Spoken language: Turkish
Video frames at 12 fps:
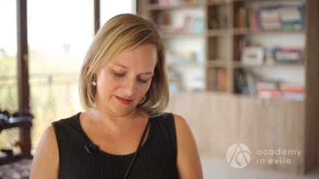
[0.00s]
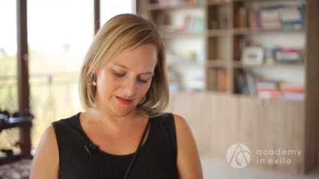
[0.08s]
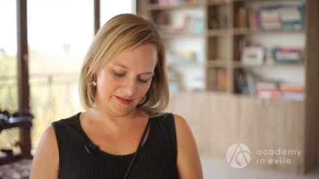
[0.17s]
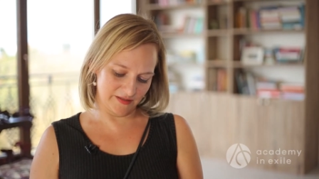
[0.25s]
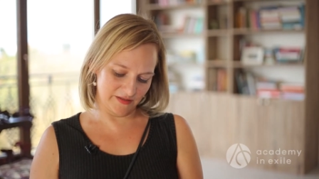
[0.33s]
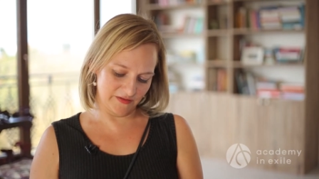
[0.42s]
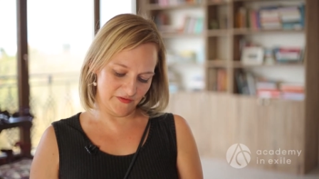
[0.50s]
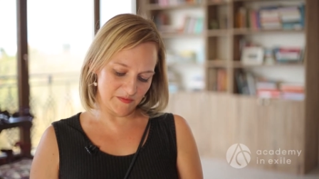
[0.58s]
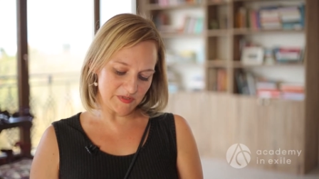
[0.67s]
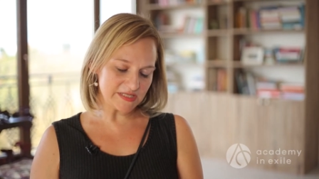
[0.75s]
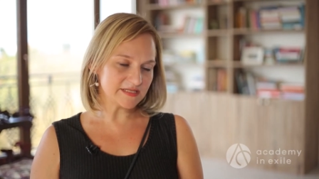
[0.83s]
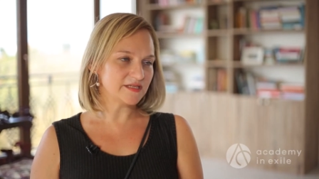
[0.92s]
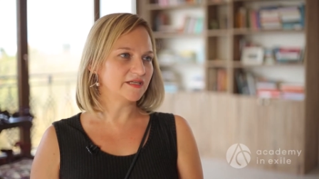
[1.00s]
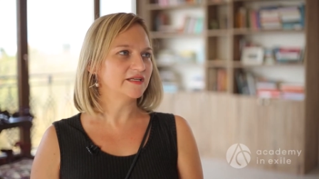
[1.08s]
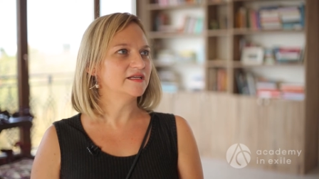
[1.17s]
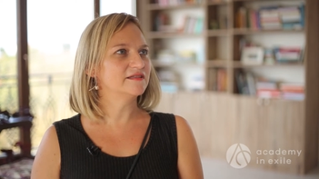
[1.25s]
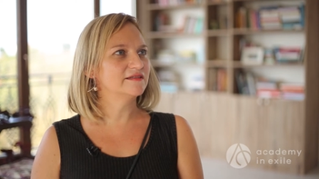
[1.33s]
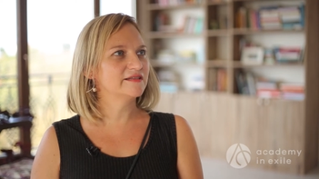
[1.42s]
E, feminist
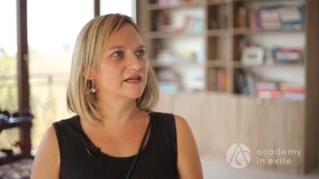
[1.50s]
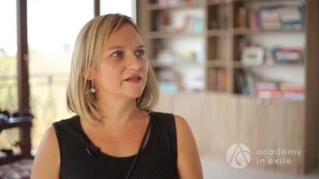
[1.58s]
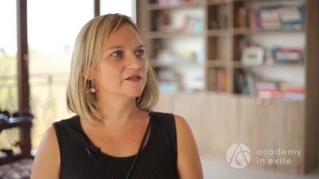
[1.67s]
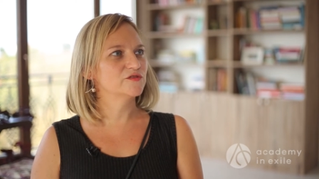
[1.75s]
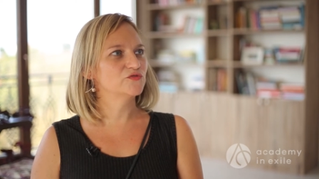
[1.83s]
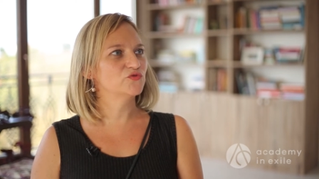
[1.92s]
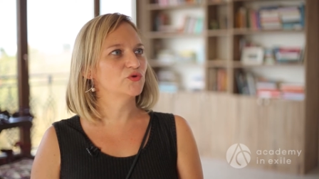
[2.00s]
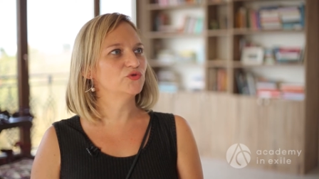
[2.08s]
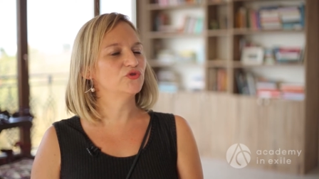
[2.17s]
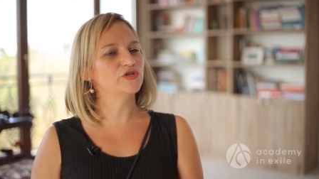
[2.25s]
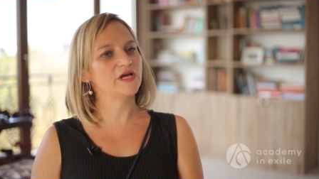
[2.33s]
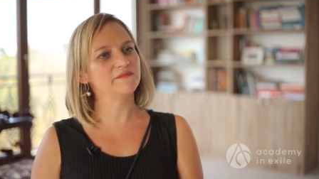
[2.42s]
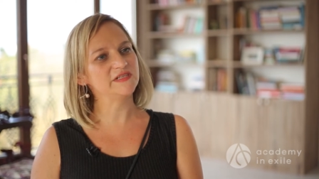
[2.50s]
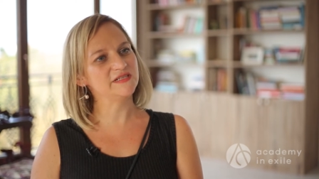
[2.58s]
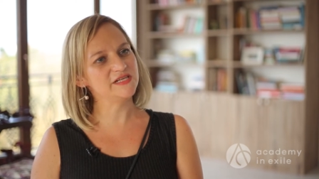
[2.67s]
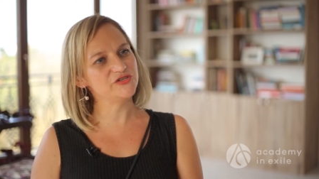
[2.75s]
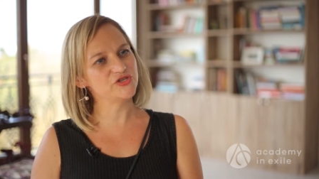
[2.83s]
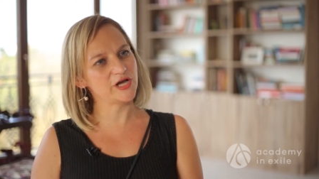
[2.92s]
harekette son dönemde
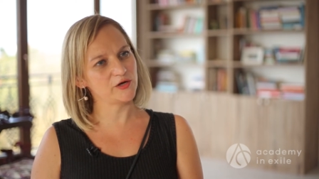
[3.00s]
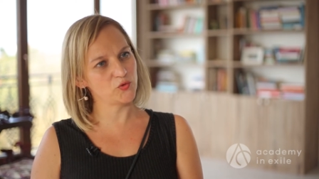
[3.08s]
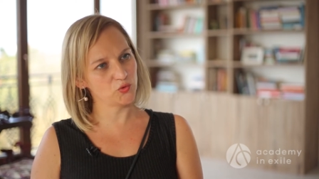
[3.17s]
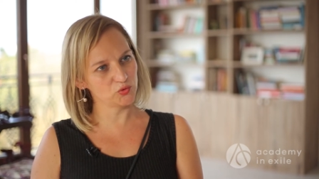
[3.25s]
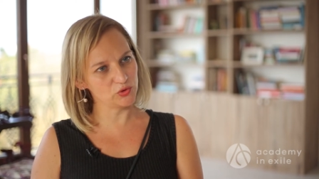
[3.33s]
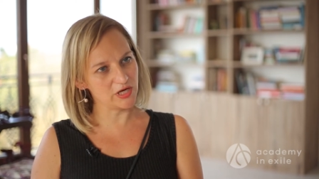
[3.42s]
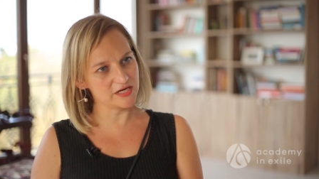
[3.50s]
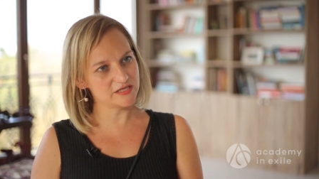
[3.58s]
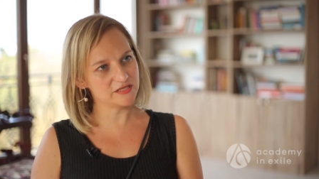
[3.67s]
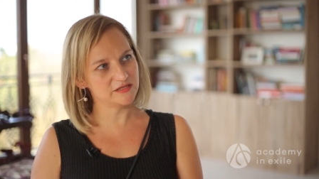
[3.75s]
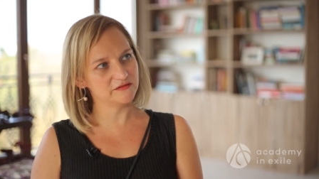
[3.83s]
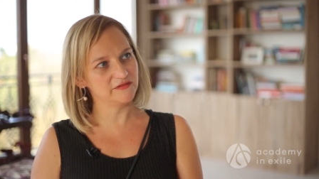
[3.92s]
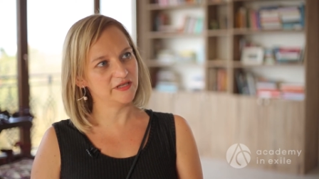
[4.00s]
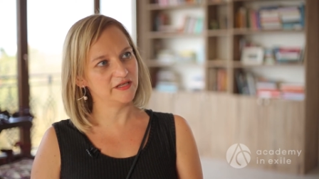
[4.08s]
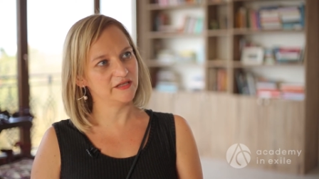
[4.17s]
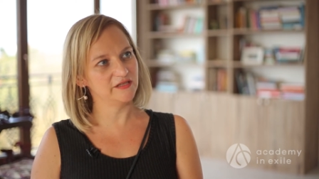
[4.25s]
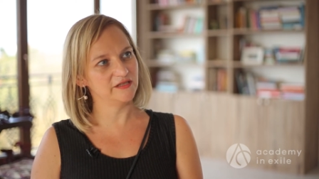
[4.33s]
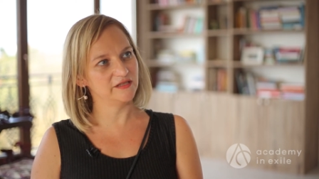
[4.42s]
değişen konular
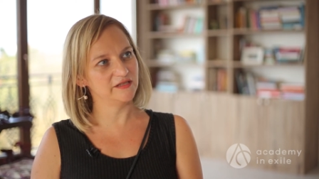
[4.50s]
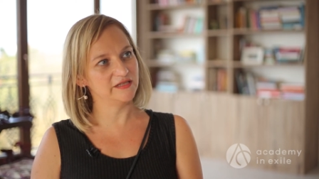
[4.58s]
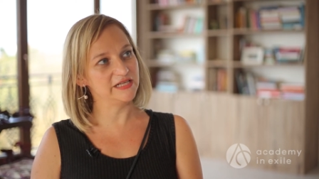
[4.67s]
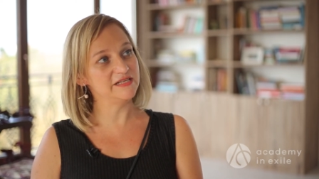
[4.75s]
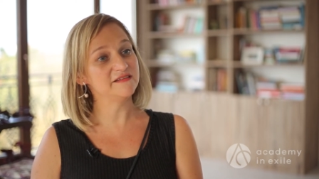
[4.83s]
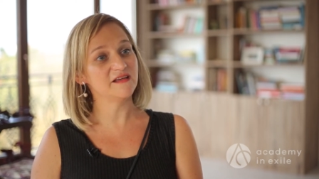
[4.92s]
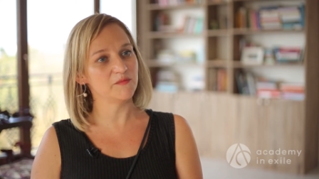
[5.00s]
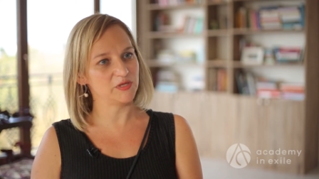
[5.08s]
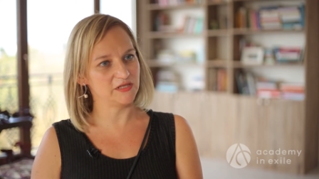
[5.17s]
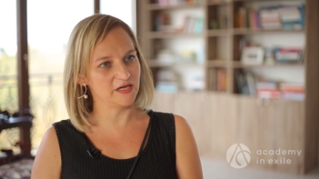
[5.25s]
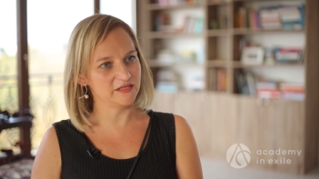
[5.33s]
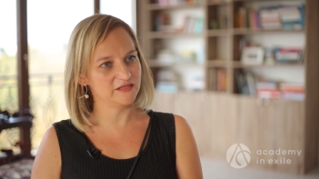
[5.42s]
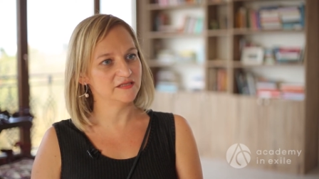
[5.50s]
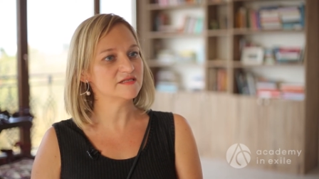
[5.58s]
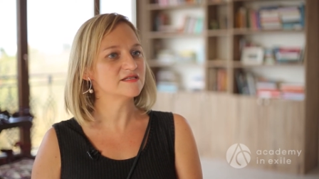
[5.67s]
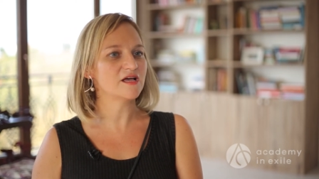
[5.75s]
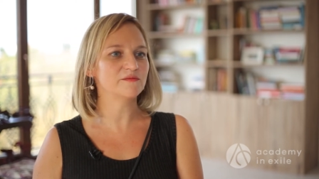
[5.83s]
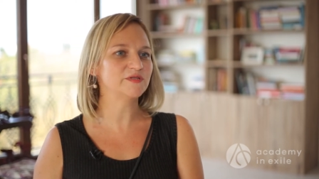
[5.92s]
ve e, yeni temalar ya da
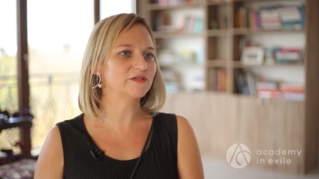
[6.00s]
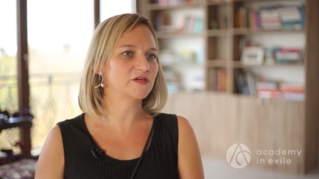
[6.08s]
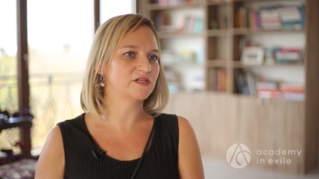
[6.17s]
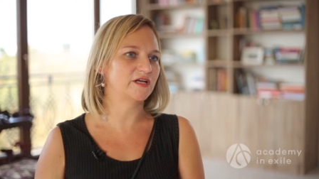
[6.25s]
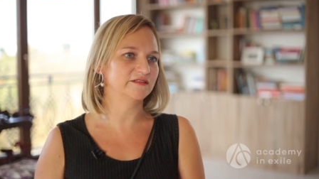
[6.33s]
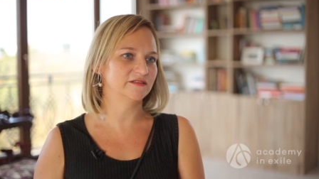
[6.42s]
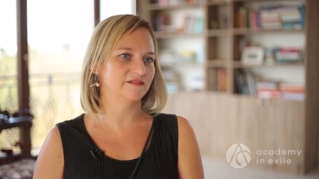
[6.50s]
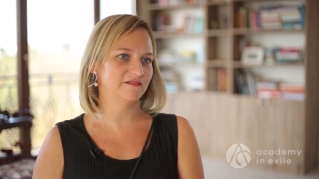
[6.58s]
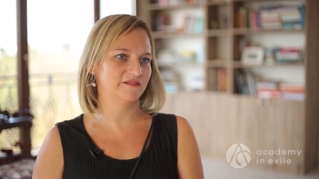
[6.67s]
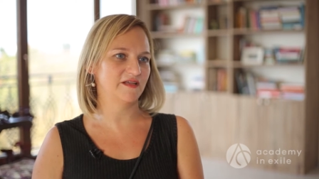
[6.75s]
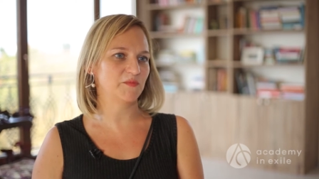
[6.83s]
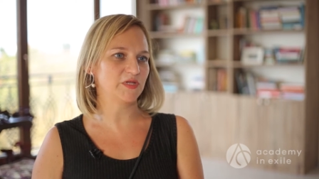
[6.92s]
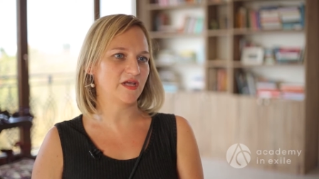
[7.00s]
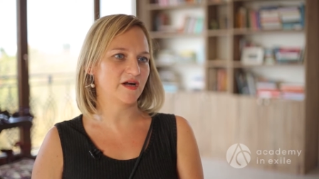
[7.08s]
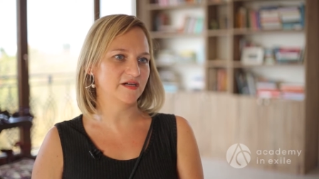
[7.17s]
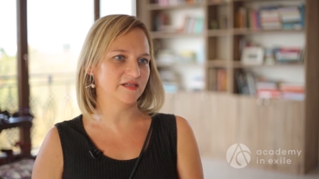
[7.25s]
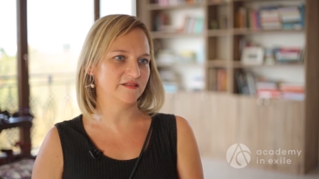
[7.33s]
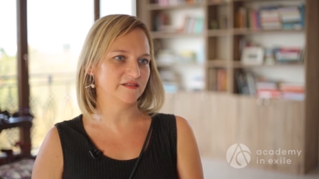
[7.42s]
sabit kalan
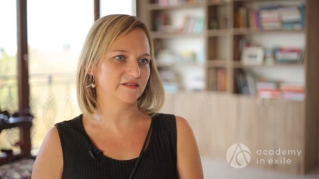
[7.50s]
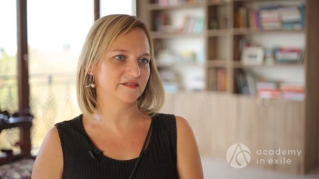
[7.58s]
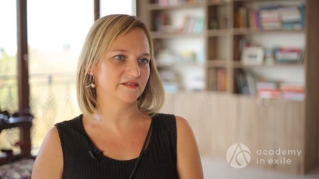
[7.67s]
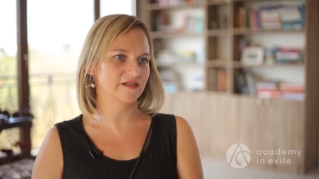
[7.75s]
temalar nedir?